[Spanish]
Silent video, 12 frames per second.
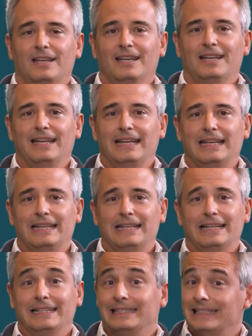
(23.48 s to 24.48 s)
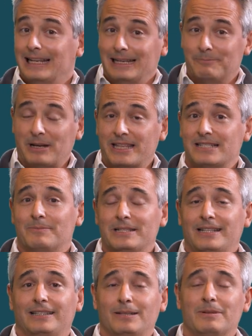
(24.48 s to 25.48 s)
en
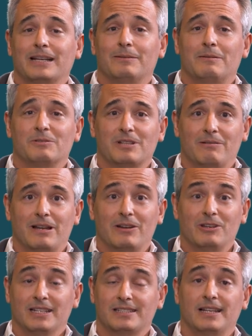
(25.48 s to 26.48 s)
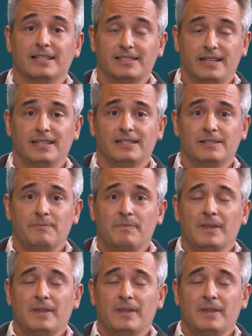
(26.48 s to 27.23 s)
precisamente el tema que vamos a hablar hoy, que es el estrés.